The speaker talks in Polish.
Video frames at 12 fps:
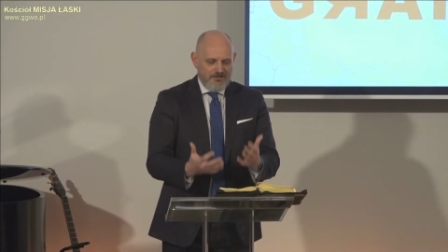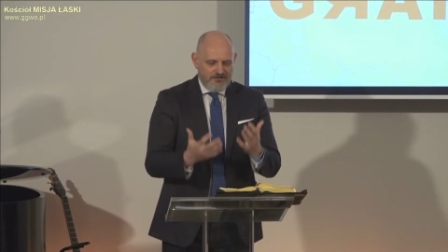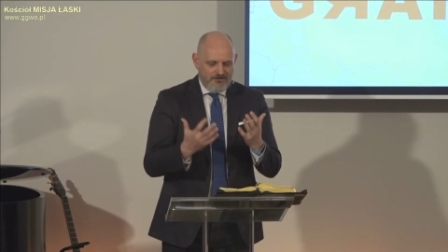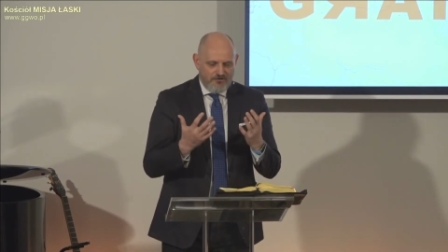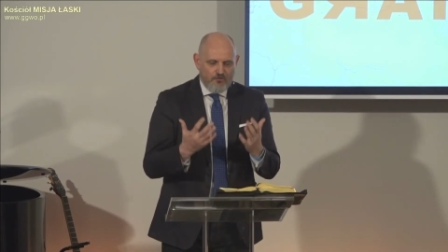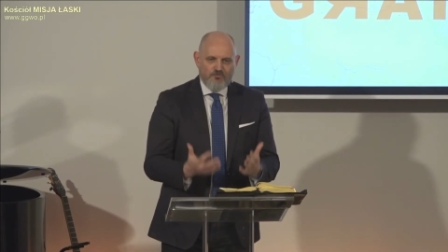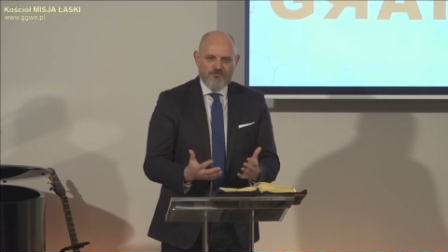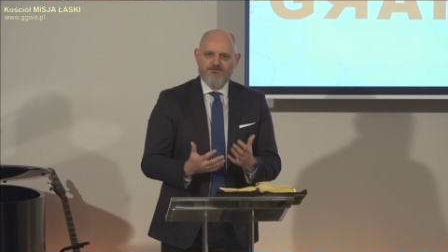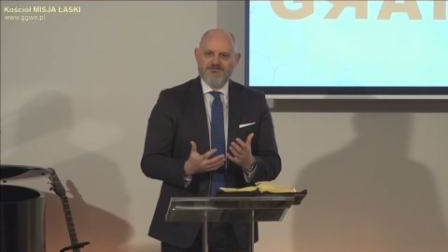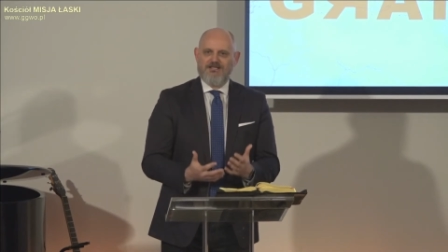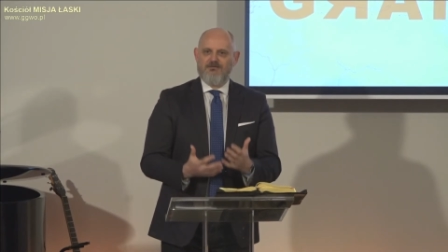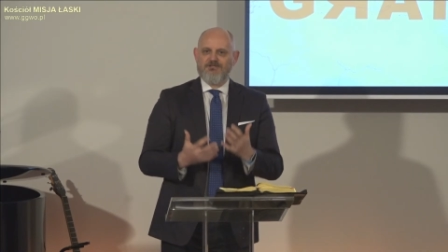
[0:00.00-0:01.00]
I głównym
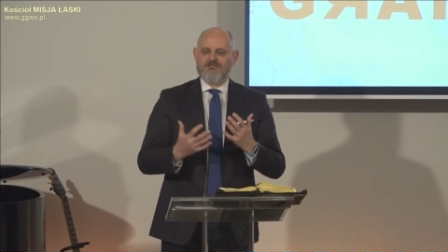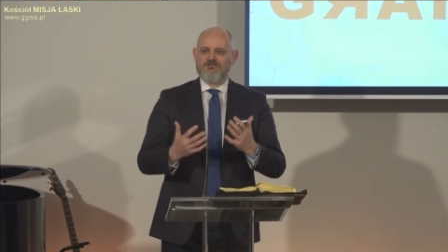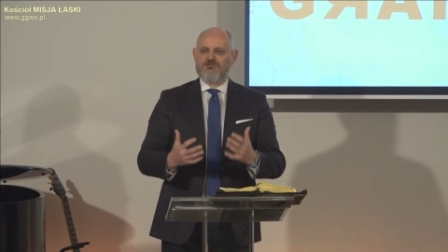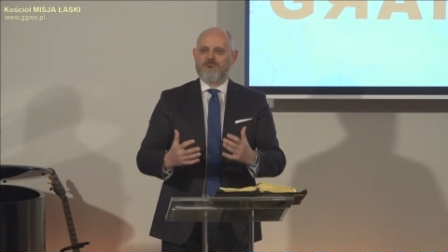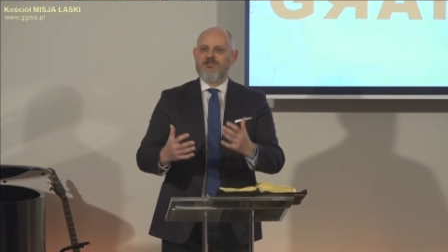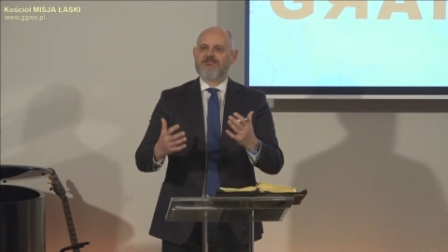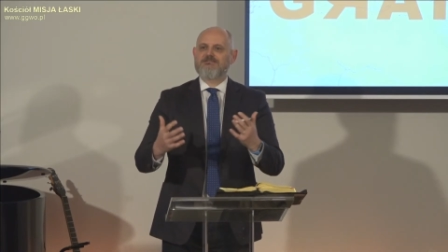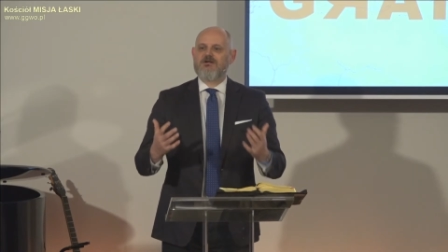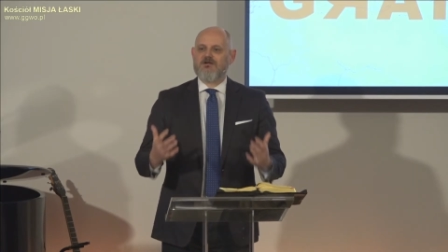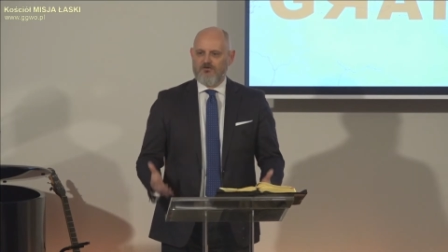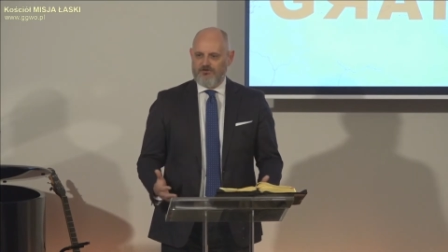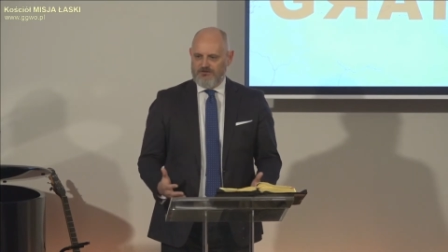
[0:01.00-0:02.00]
celem jest to, żeby nas
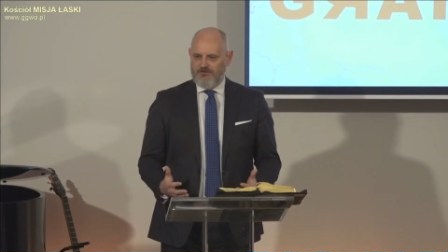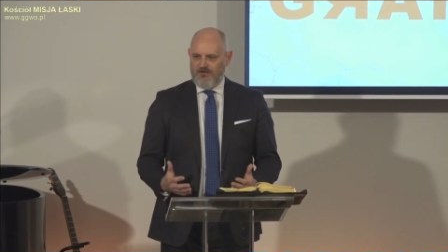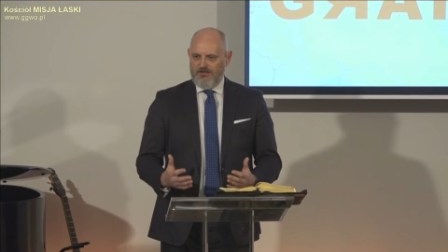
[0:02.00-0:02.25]
chronić.